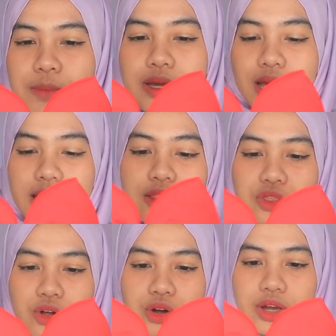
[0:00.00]
tapi nggak
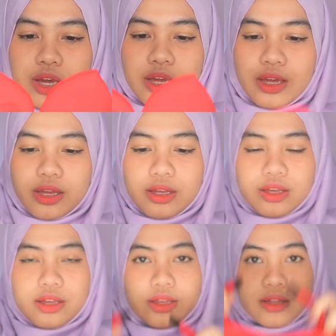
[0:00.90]
letoy
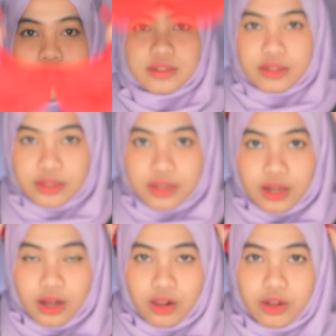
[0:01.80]

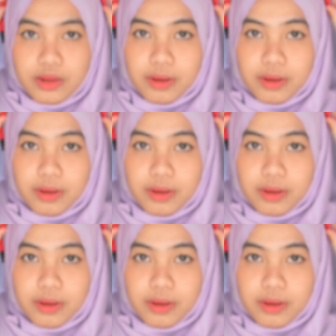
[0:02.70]
kalau